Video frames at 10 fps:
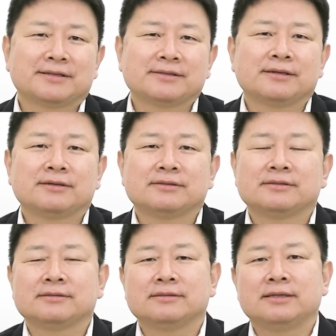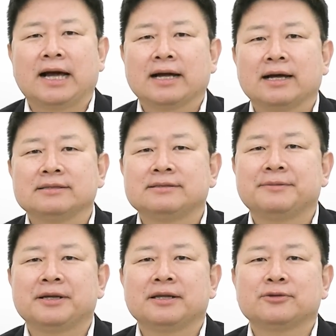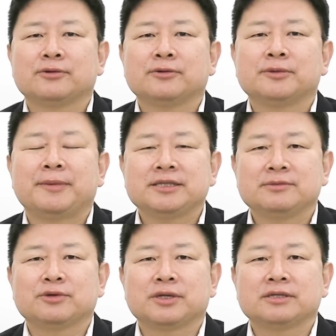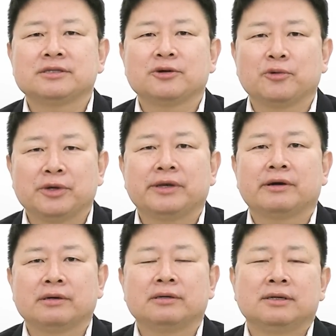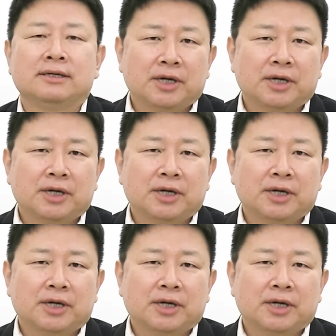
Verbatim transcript: 그래서 양가 집안의 도움을 받지 못한 채 오히려